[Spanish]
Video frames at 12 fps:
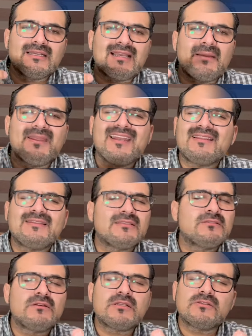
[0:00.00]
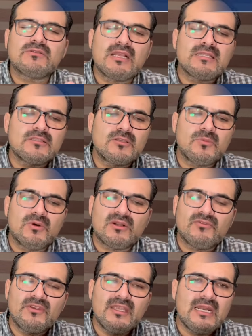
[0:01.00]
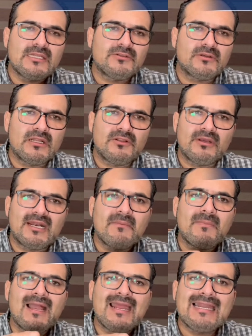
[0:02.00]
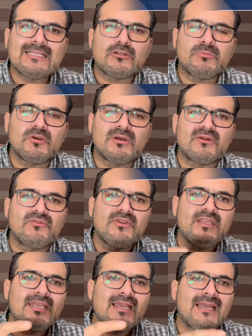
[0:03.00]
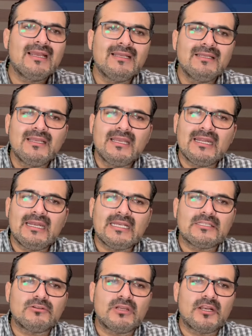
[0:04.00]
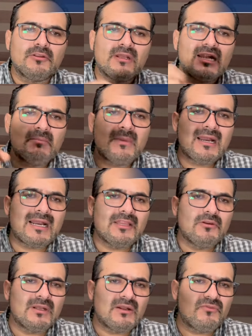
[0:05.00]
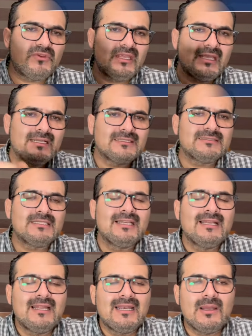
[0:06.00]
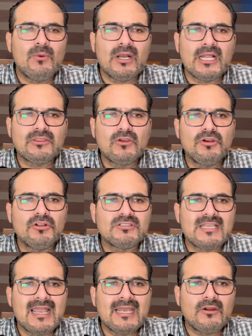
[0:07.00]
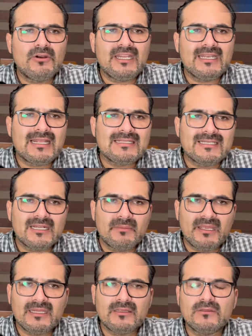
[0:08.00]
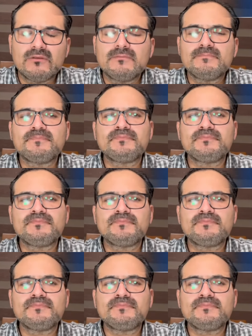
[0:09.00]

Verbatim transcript: Gabinetes son resonancia, tomografía, electrocardiograma, electromiografía, electrocardiograma, radiografías, laboratorio, sangre, orina, excremento,